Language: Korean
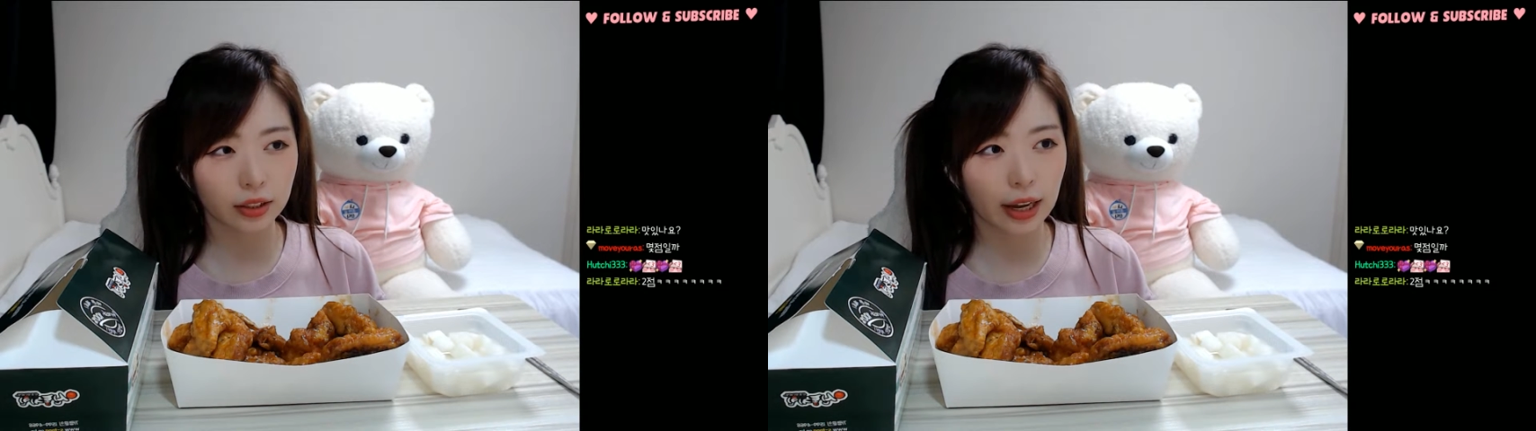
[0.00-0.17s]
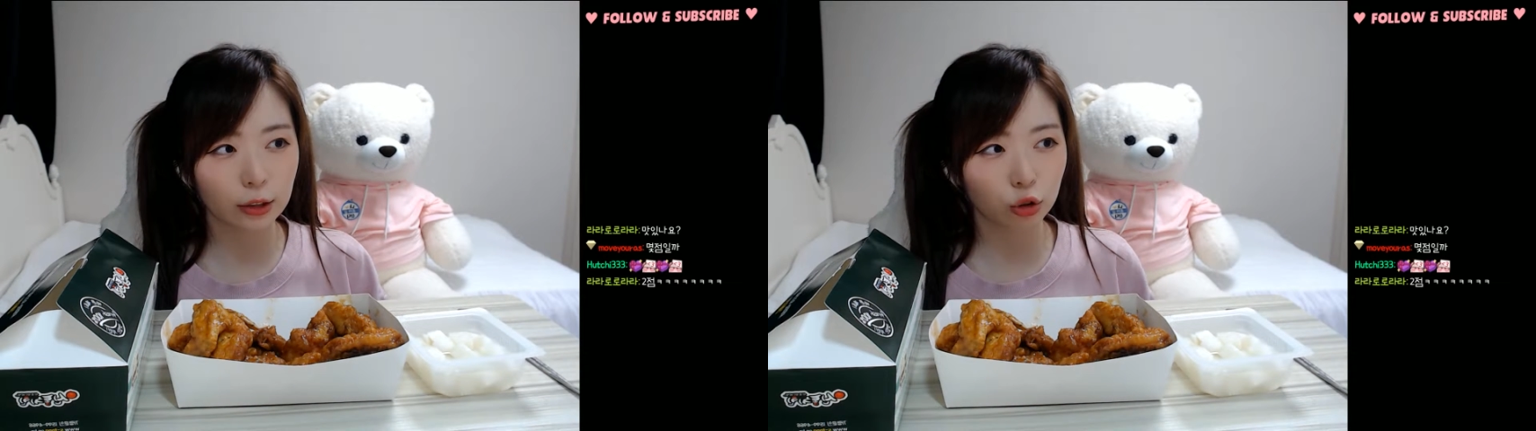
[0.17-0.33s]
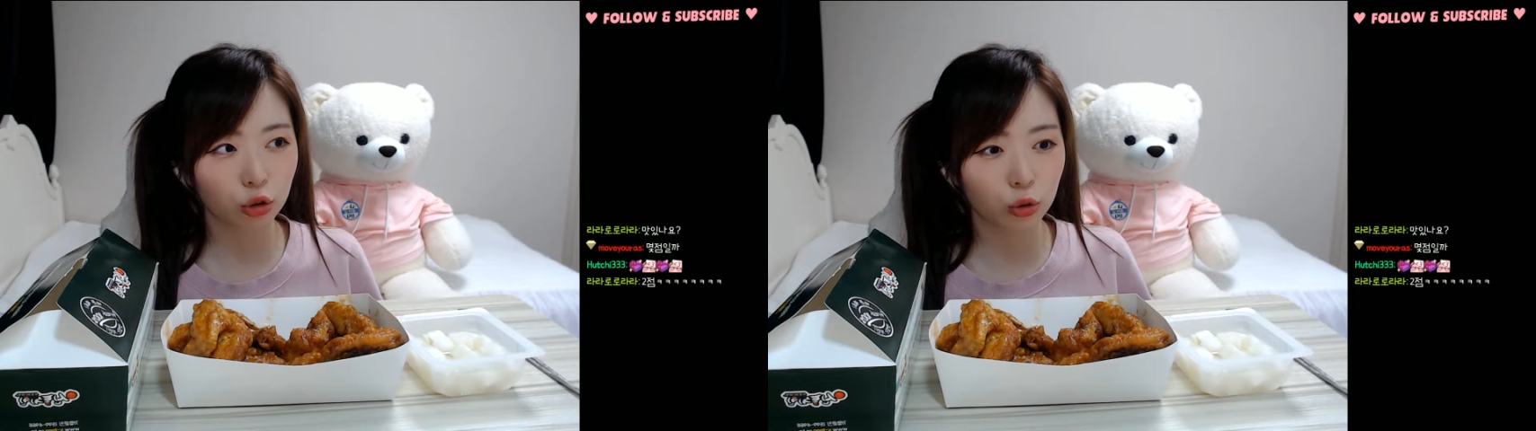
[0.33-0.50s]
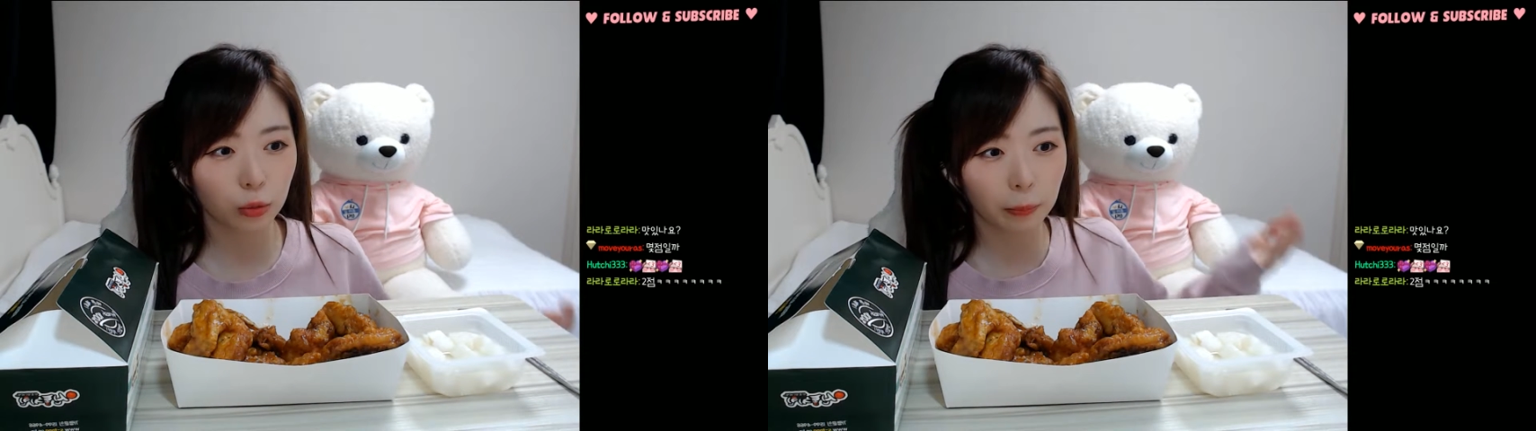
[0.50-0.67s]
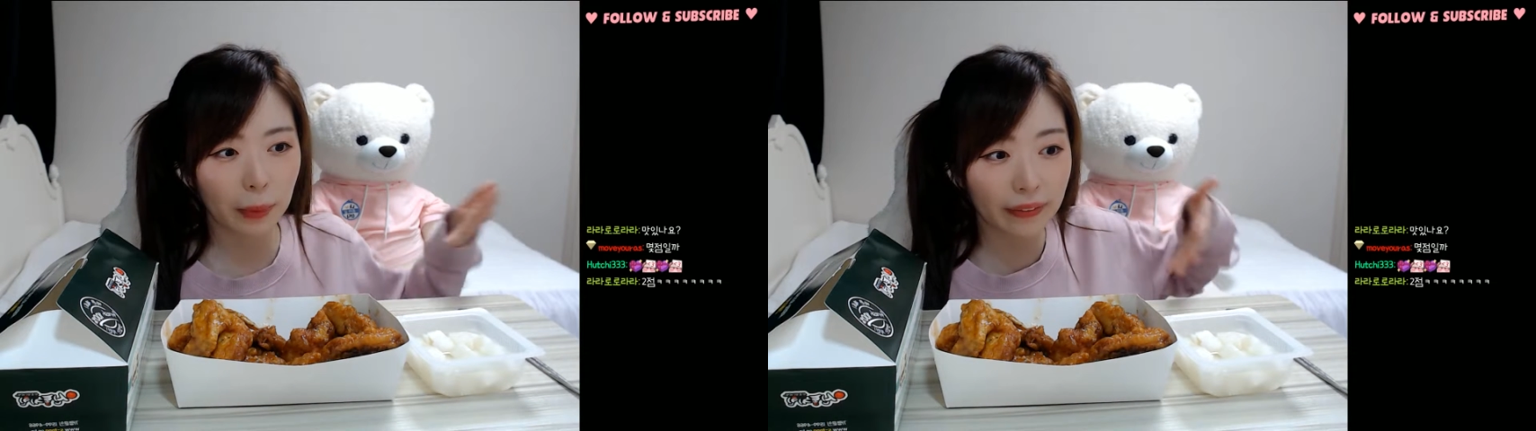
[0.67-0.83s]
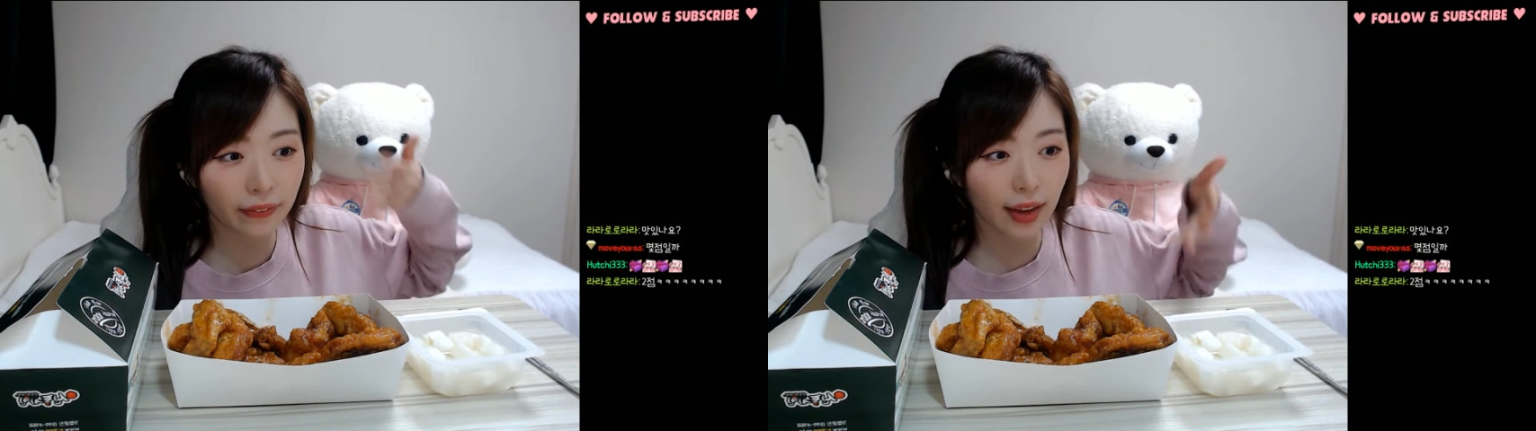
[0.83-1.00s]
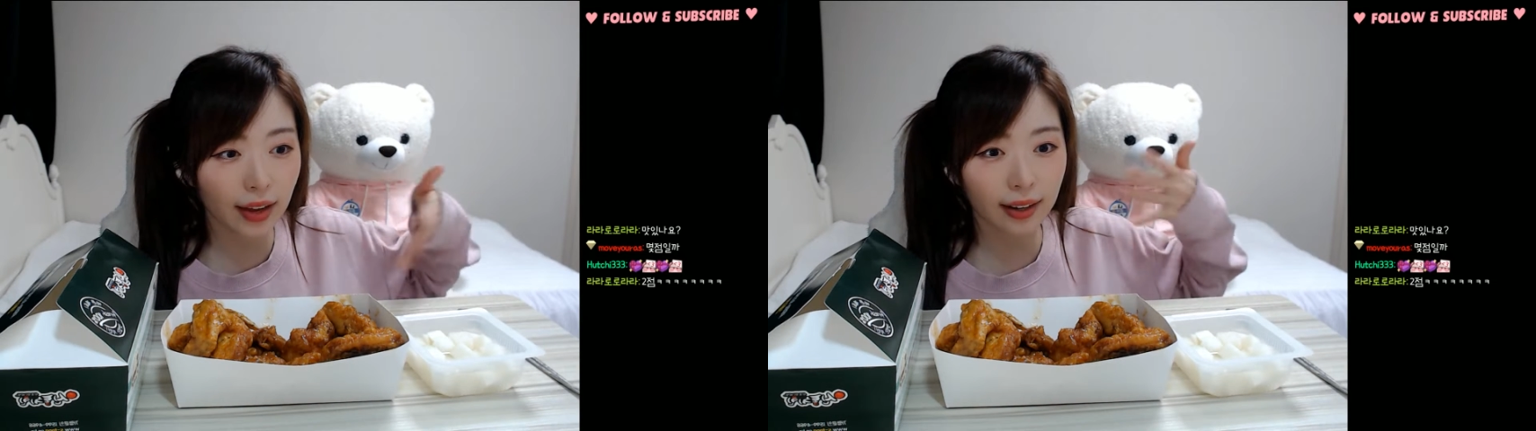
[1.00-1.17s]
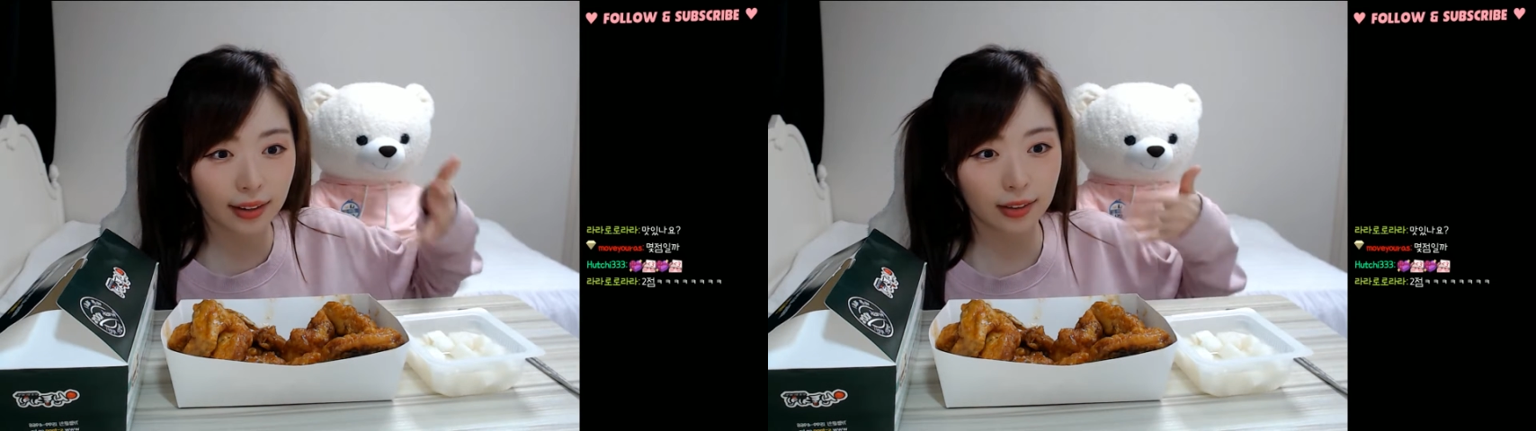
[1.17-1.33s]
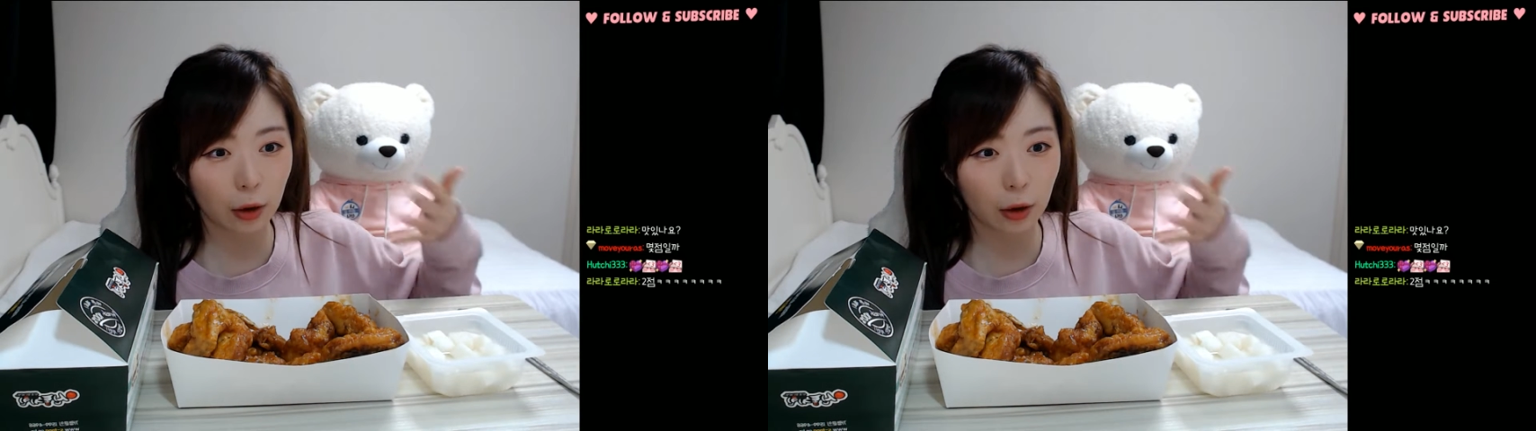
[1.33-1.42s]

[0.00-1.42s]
아주 맛나겠다,